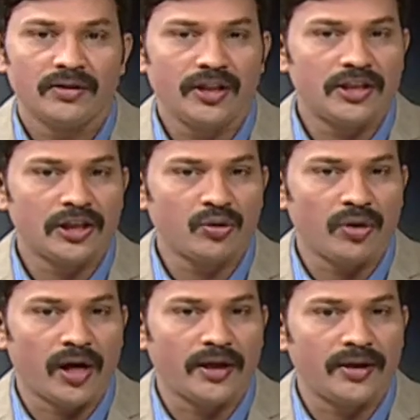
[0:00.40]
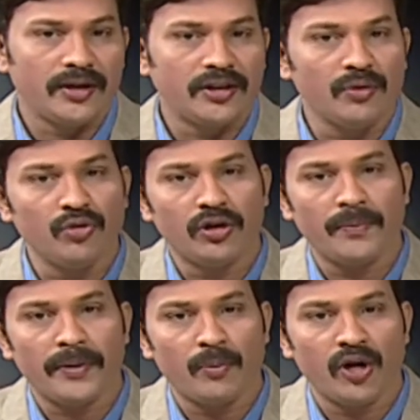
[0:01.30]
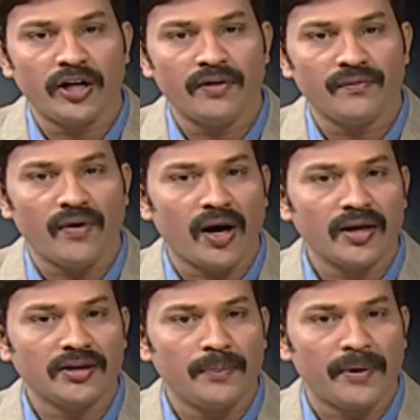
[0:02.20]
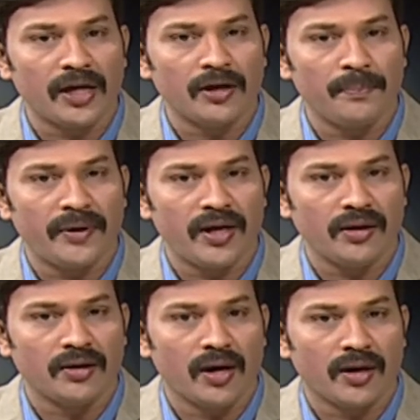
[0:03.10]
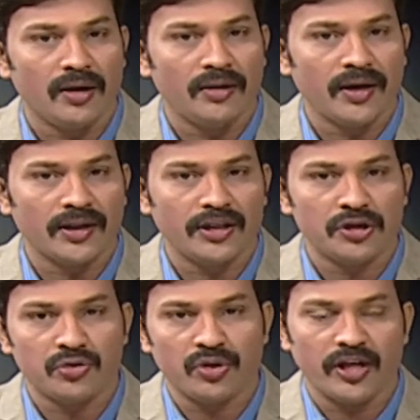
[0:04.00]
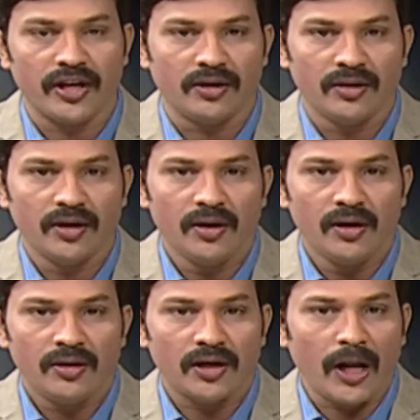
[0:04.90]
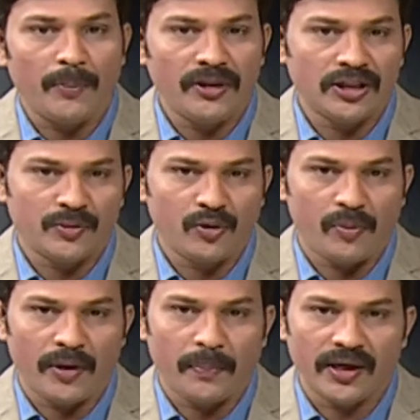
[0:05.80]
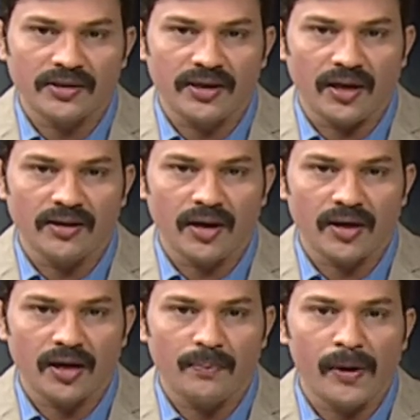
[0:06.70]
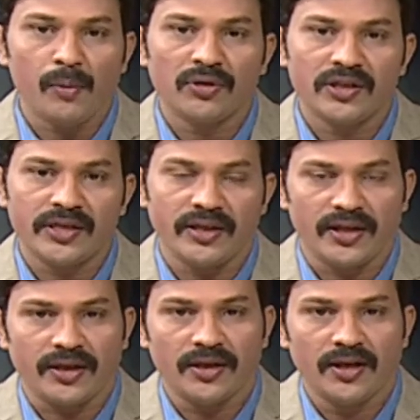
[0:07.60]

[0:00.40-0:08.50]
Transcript: திருச்செந்தூர் அருகே திமுக பிரமுகரின் வாகனத்தில் பறக்கும் படை அதிகாரிகள் நடத்திய சோதனையில் நாற்பது லட்சம் ரூபாய் பணத்தை அதிகாரிகள் பறிமுதல் செய்தனர்